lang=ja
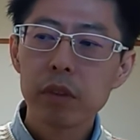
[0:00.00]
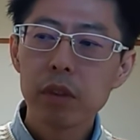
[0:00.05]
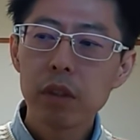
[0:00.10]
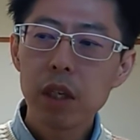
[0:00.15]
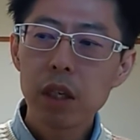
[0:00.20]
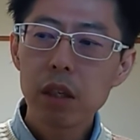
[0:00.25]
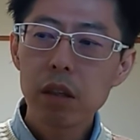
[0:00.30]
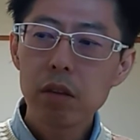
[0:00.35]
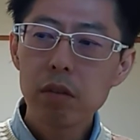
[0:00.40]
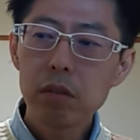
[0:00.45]

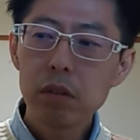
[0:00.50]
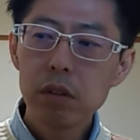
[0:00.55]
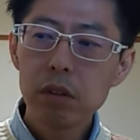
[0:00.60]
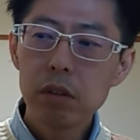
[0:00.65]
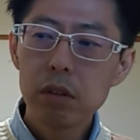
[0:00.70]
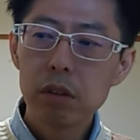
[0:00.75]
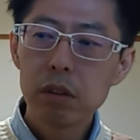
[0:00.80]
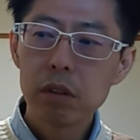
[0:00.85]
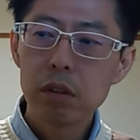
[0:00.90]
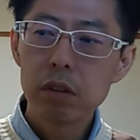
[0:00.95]
結局
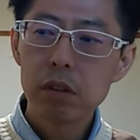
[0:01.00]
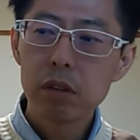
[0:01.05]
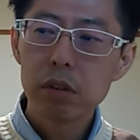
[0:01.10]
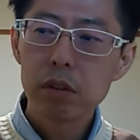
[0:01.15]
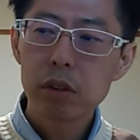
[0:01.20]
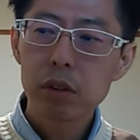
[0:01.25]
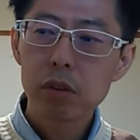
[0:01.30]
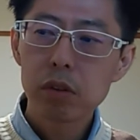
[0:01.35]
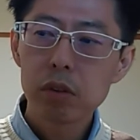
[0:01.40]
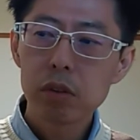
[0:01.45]

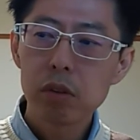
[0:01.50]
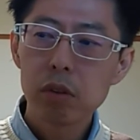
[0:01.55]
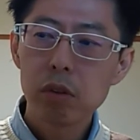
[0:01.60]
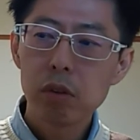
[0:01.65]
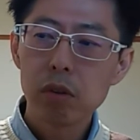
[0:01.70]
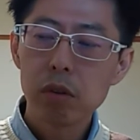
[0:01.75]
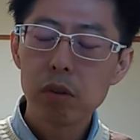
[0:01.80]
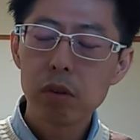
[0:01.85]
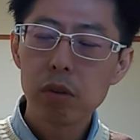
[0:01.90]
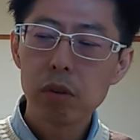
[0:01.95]
そういう
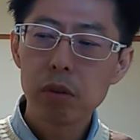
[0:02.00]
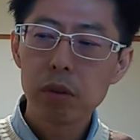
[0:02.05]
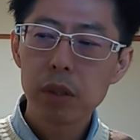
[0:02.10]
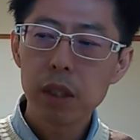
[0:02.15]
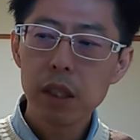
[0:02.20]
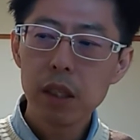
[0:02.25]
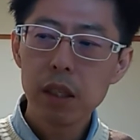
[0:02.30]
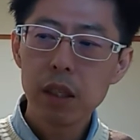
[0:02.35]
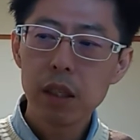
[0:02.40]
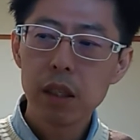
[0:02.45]
方法
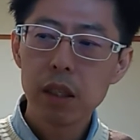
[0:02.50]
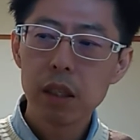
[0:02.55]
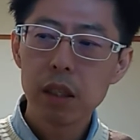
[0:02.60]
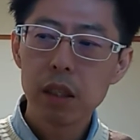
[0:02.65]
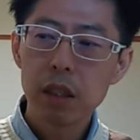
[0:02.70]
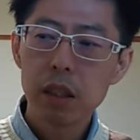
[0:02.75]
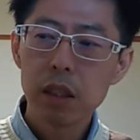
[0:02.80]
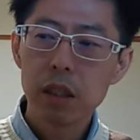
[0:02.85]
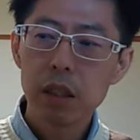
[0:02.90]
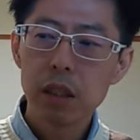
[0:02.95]

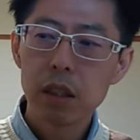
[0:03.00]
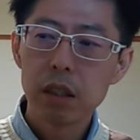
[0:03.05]
で